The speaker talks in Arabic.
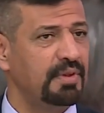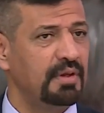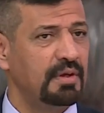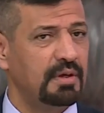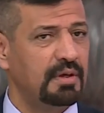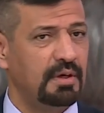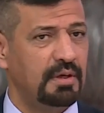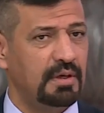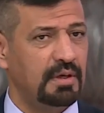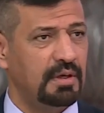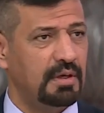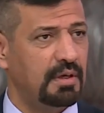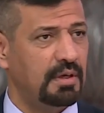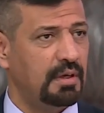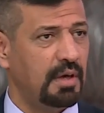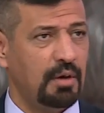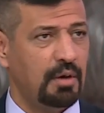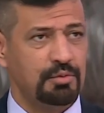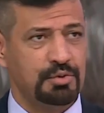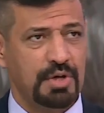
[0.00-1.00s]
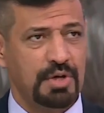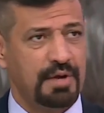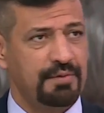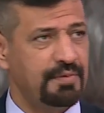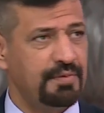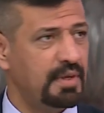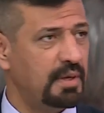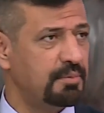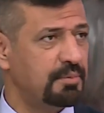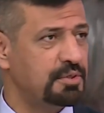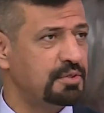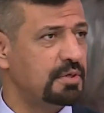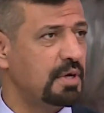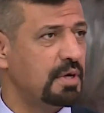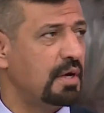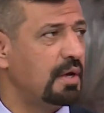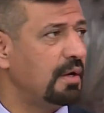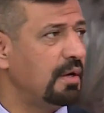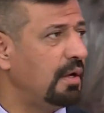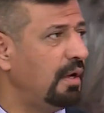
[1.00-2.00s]
آه، او شايفينه
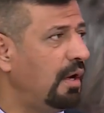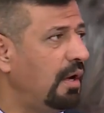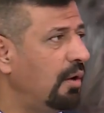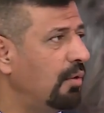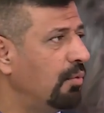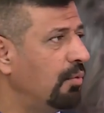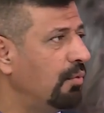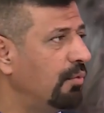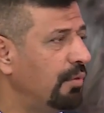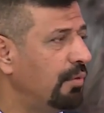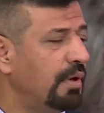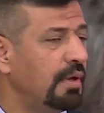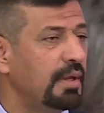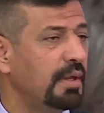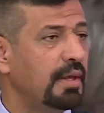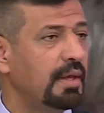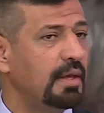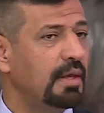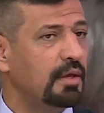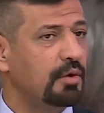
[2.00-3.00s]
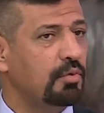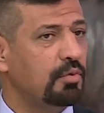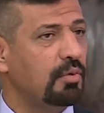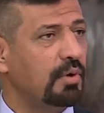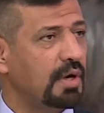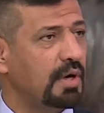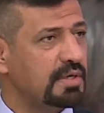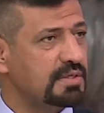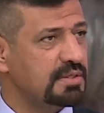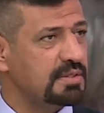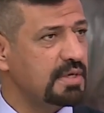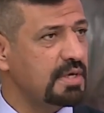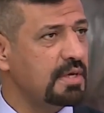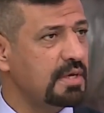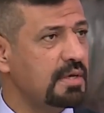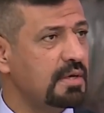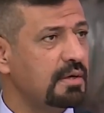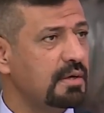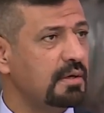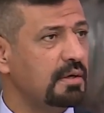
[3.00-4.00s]
بالشارع او يكون
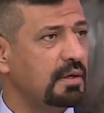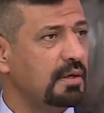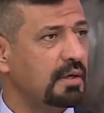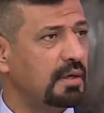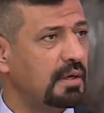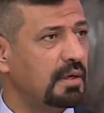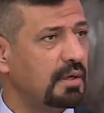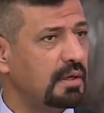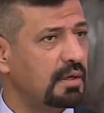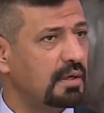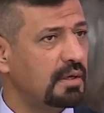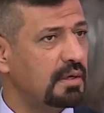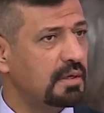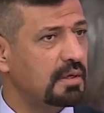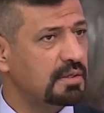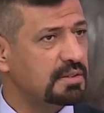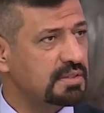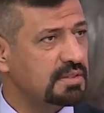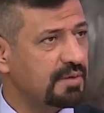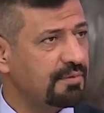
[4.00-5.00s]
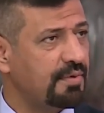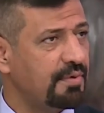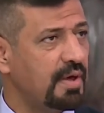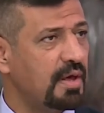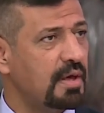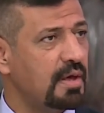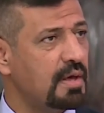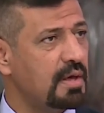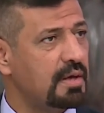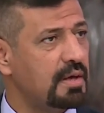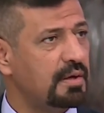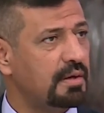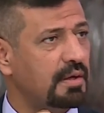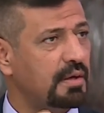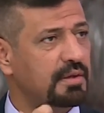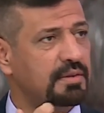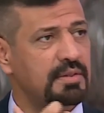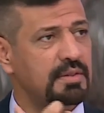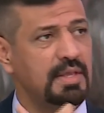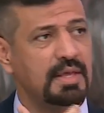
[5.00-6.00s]
قصير آه، صفر
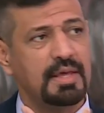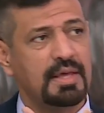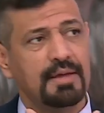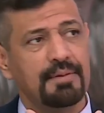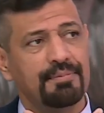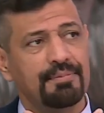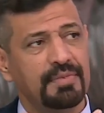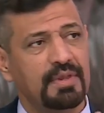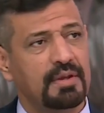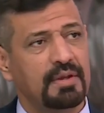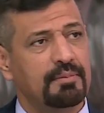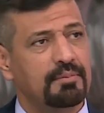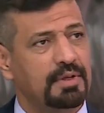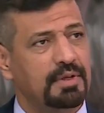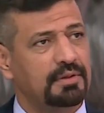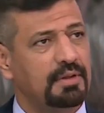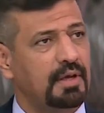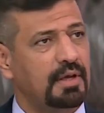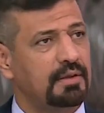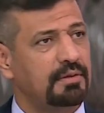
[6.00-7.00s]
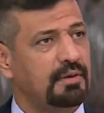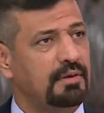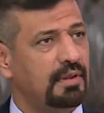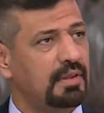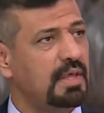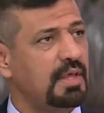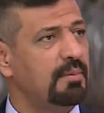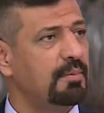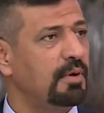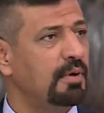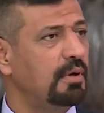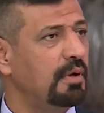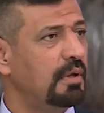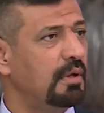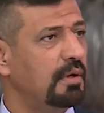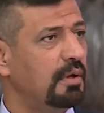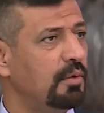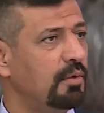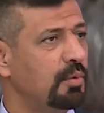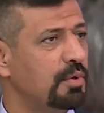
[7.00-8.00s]
عنده منطقه عظام
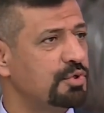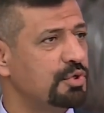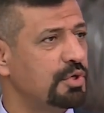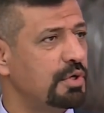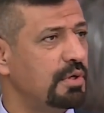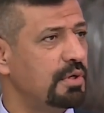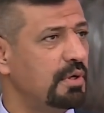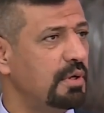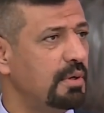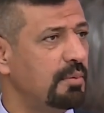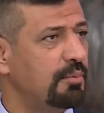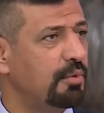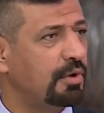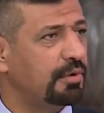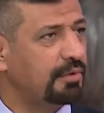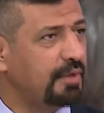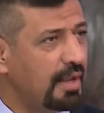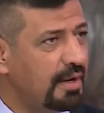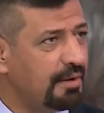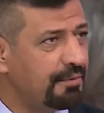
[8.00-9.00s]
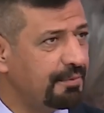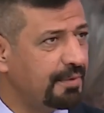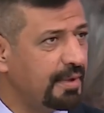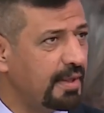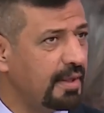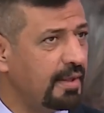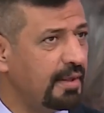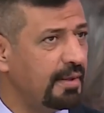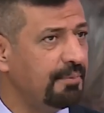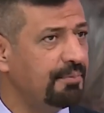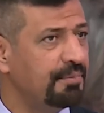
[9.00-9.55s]
الوجه آه، مختلفه